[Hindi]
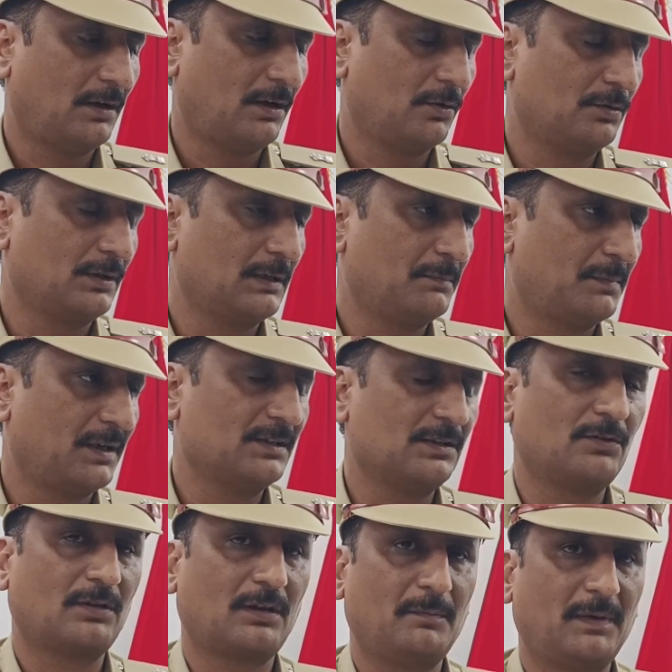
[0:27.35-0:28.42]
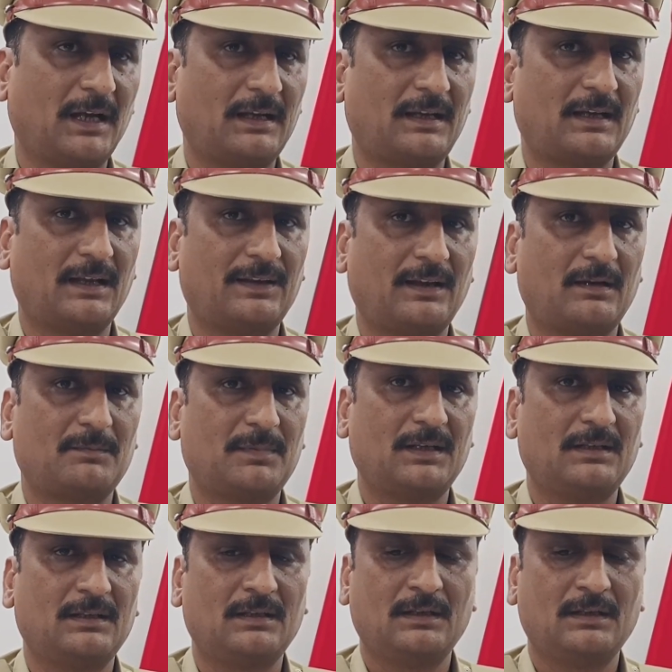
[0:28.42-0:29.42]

और उनके परिजनों के बयान के आधार पर